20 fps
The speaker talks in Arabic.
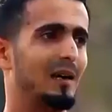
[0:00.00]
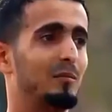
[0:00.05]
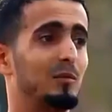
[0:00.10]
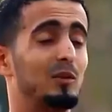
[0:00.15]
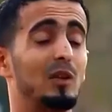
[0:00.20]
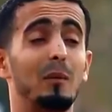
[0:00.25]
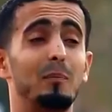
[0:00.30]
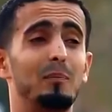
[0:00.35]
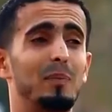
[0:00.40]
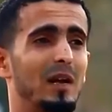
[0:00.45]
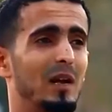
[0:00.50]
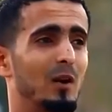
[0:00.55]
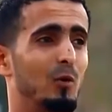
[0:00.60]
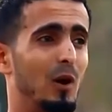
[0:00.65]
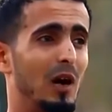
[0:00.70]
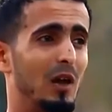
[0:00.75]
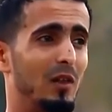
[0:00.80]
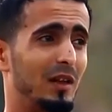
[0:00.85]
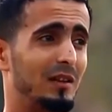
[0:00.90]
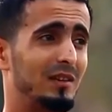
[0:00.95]
متقبل
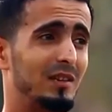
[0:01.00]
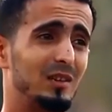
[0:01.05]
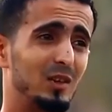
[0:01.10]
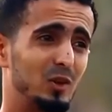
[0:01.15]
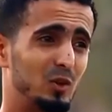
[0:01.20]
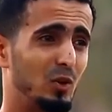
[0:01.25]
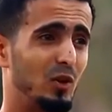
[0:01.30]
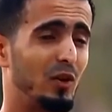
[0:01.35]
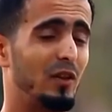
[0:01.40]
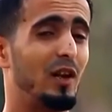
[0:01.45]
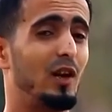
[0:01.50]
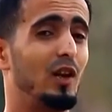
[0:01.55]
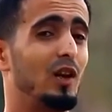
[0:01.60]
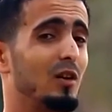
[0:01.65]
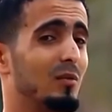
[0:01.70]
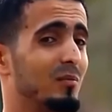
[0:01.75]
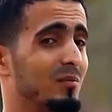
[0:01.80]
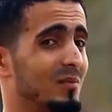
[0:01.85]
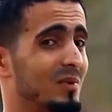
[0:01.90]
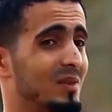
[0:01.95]
الوضع حتى الدكتور ذيك
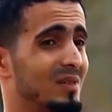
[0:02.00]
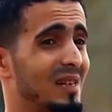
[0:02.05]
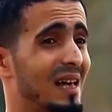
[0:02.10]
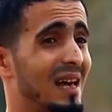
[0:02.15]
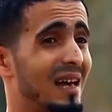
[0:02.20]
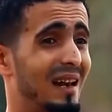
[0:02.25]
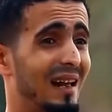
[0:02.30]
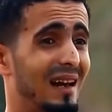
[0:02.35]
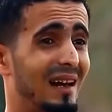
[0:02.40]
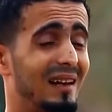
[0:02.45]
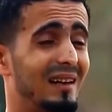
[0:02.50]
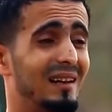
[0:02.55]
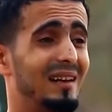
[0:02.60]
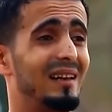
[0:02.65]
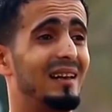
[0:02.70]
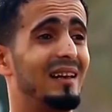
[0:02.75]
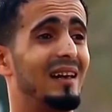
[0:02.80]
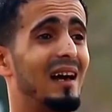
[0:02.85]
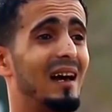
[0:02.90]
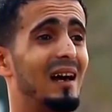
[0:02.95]
اليوم صالح قال
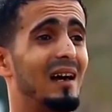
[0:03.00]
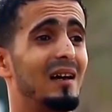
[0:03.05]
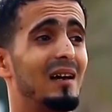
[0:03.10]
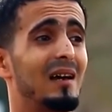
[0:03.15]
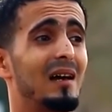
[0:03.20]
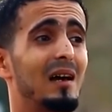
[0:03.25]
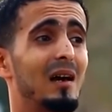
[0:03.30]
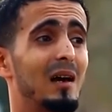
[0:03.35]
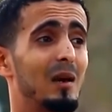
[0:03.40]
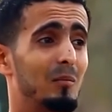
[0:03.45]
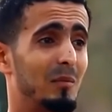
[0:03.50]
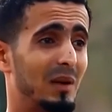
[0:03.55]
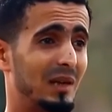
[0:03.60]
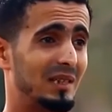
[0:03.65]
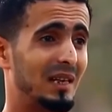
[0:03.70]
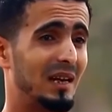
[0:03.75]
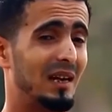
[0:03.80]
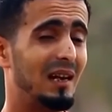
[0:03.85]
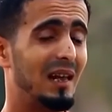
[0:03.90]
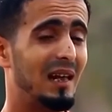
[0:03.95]
لي آه، ما
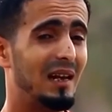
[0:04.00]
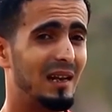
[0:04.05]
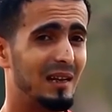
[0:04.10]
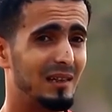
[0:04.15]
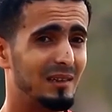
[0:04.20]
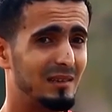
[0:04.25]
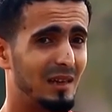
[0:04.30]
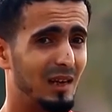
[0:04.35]
شاء الله عليك انت